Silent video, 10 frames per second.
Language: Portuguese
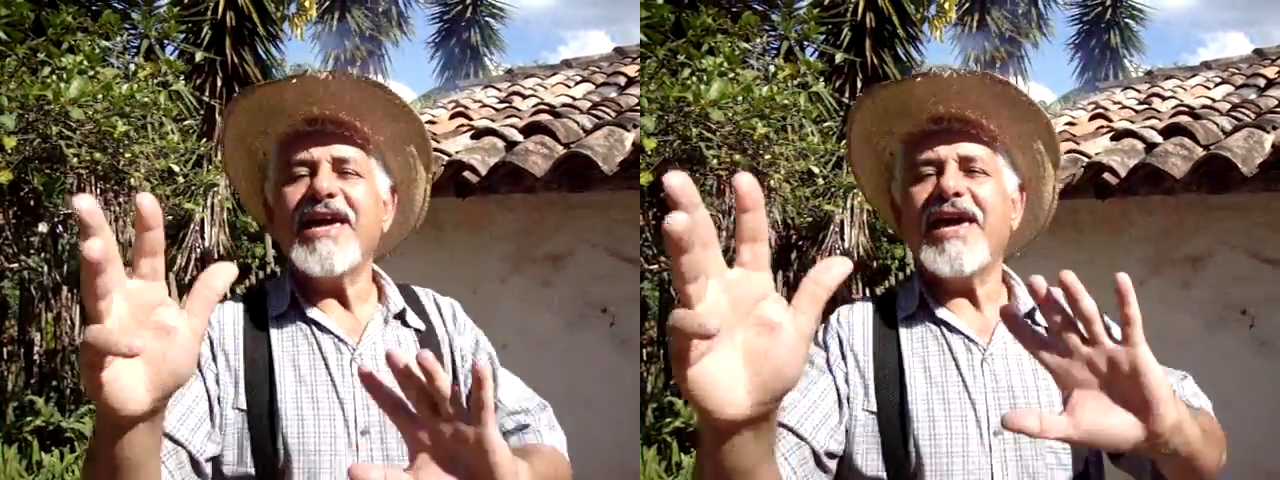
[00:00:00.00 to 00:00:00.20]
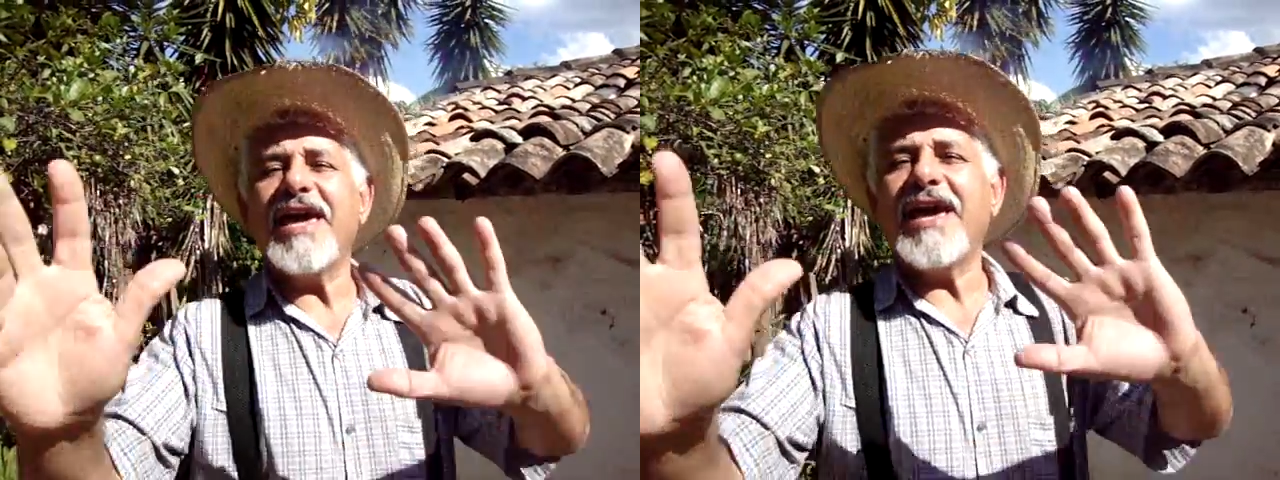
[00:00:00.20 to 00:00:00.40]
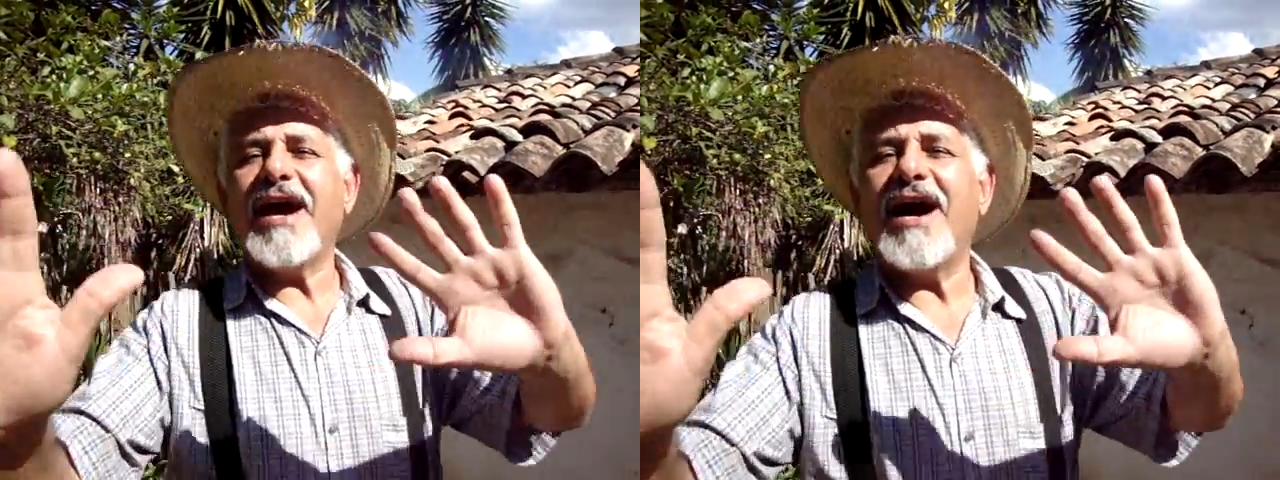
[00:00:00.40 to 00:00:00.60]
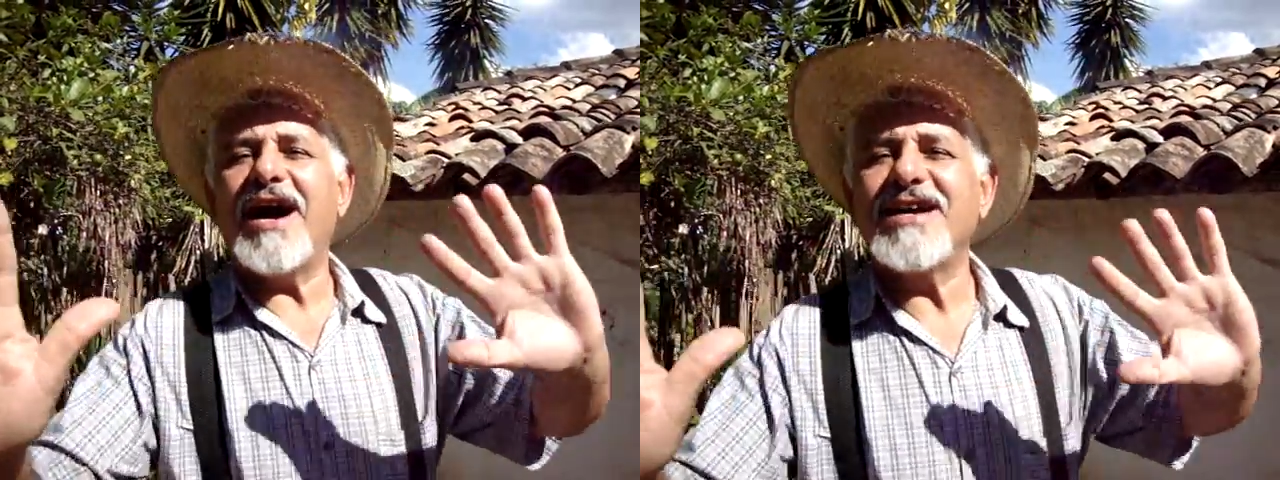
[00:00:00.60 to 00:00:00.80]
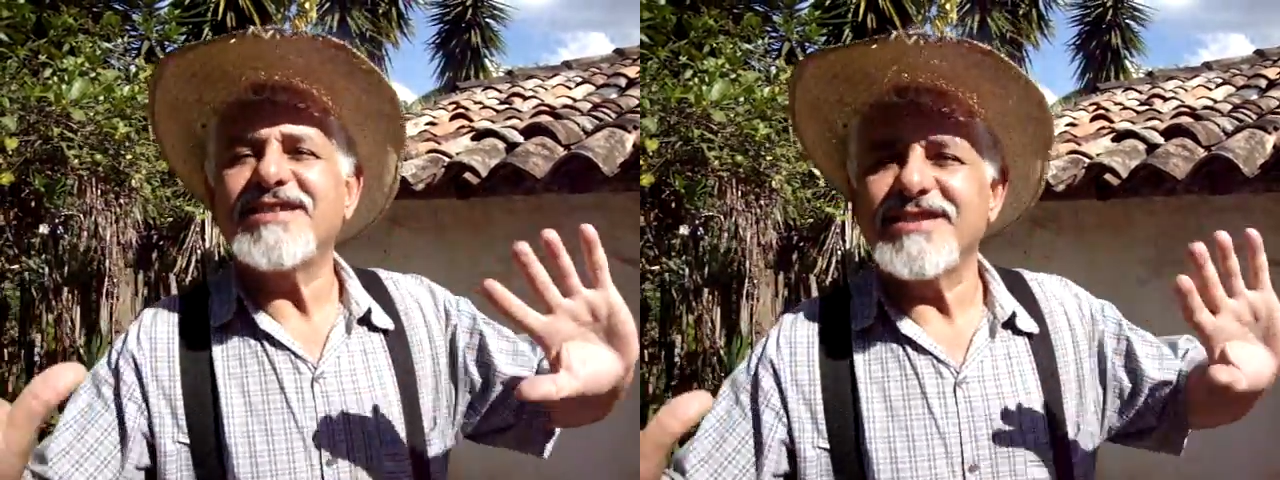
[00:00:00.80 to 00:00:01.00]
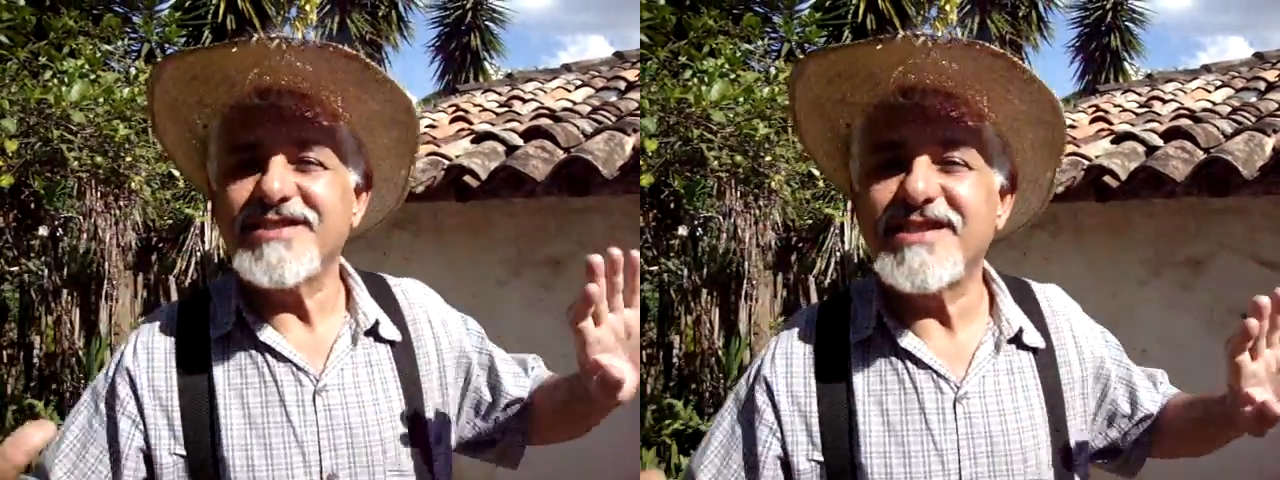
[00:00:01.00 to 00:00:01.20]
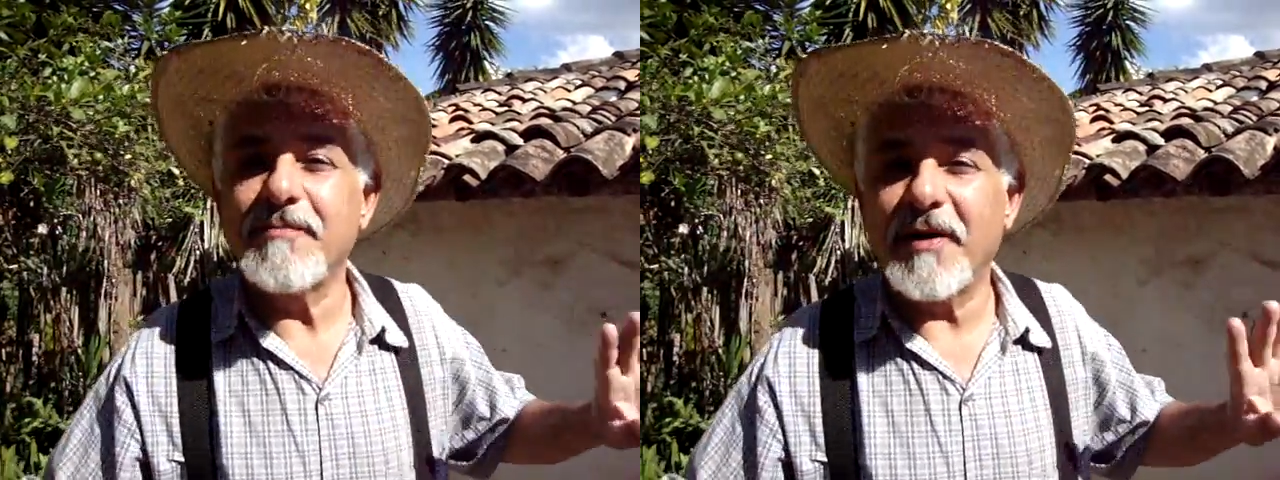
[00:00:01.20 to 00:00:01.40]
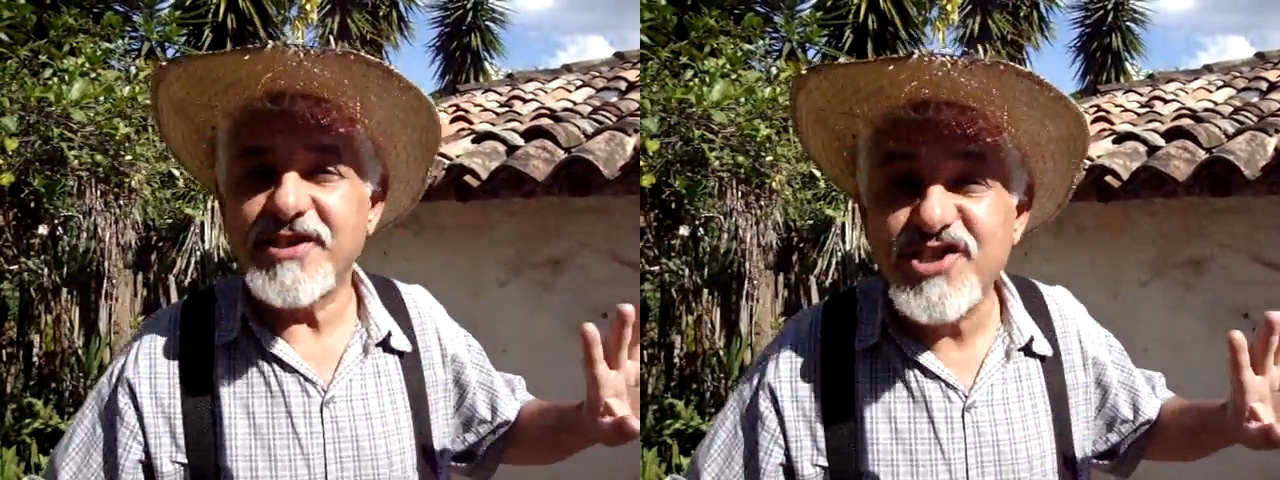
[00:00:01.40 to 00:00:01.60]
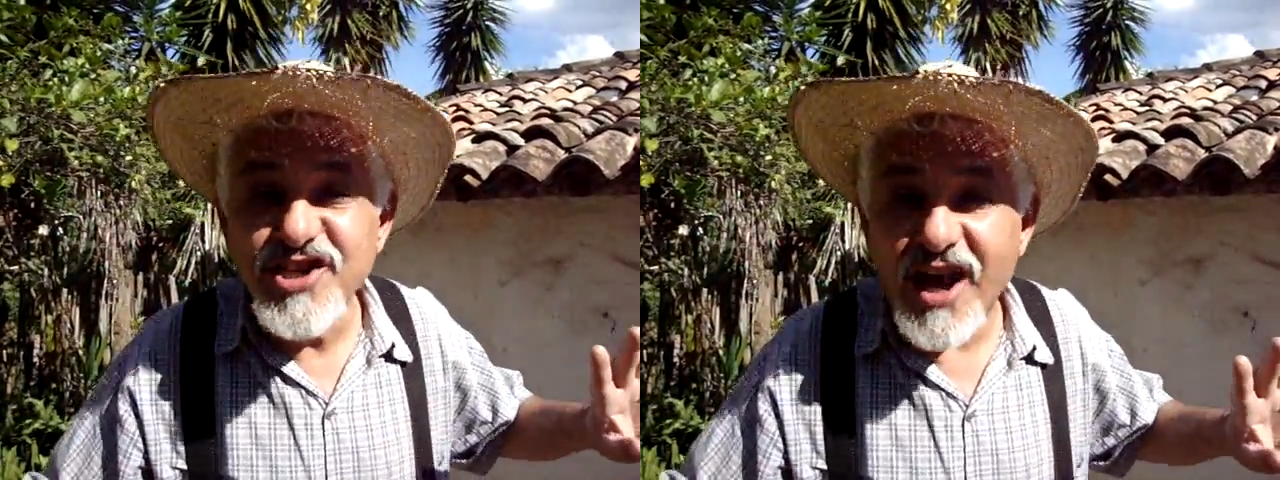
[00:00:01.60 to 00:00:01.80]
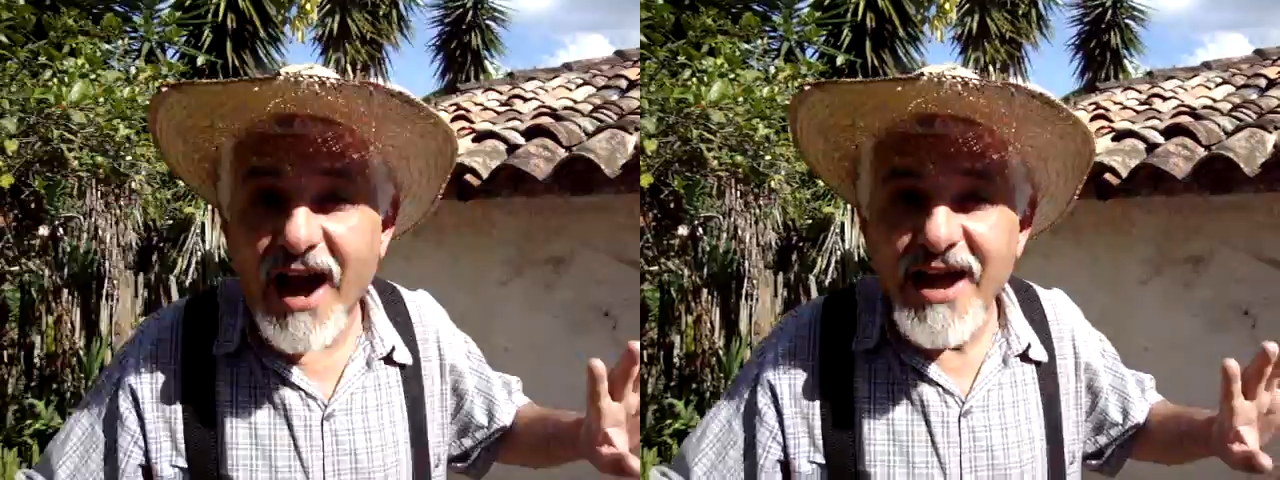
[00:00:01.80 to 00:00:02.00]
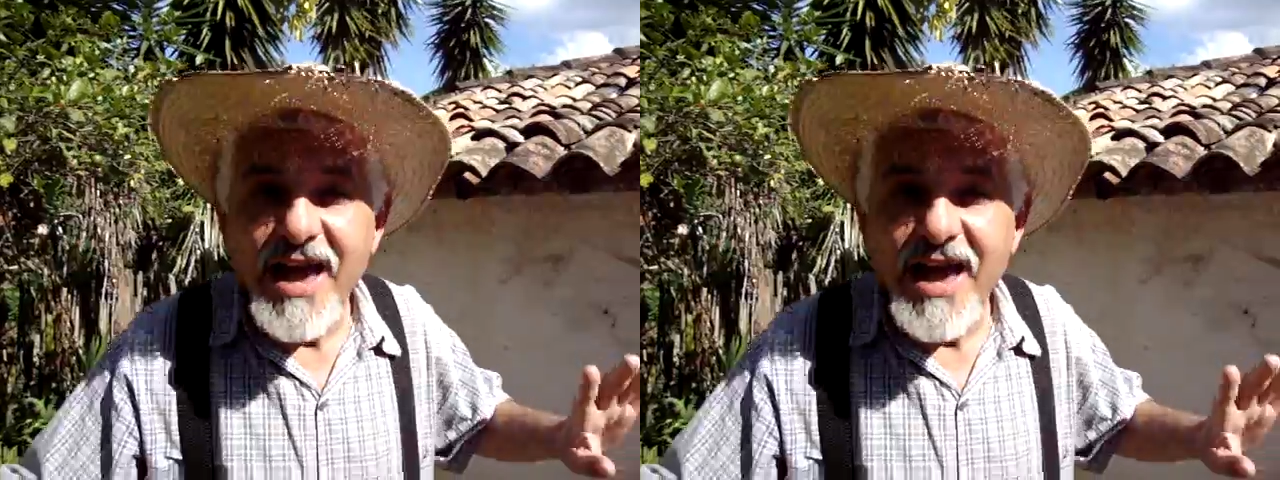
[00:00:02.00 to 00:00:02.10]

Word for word: e a simpatia.